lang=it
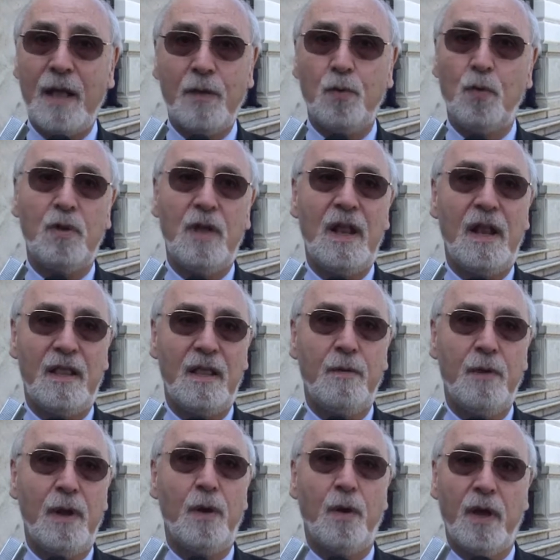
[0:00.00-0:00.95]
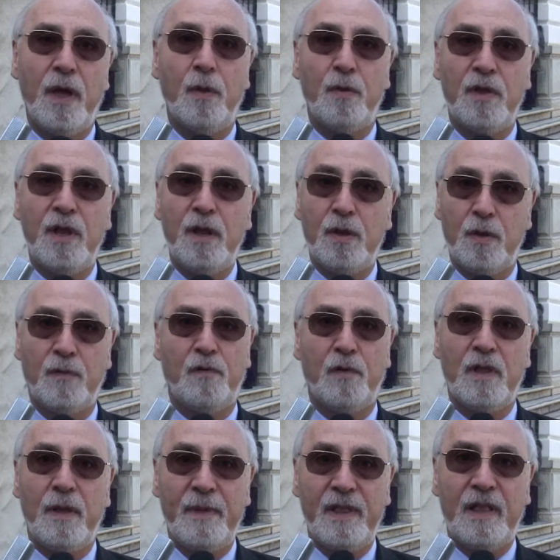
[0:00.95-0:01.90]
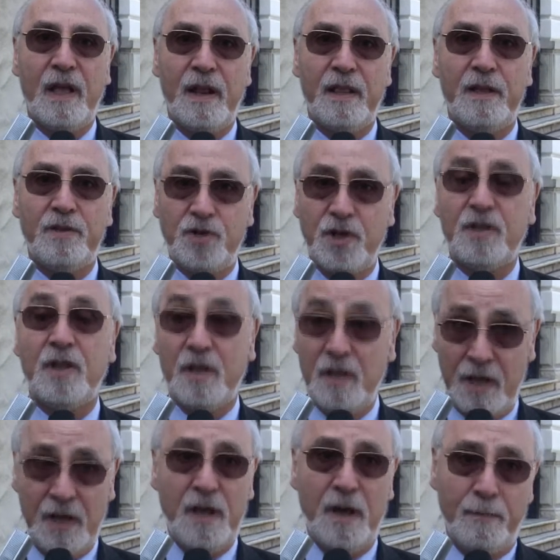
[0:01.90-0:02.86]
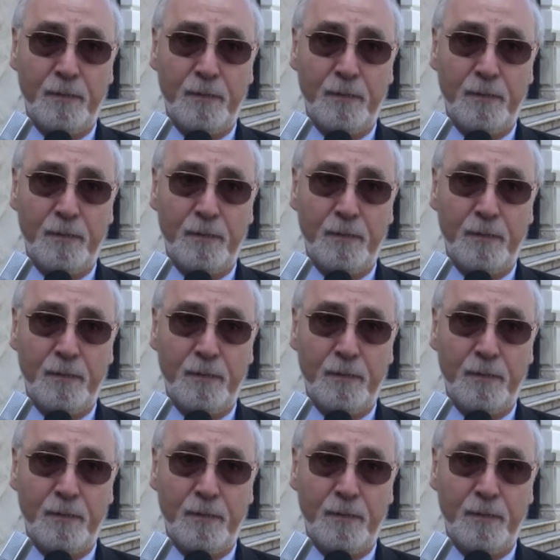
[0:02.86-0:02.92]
a tutela di quello che è un diritto fondamentale dei cittadini,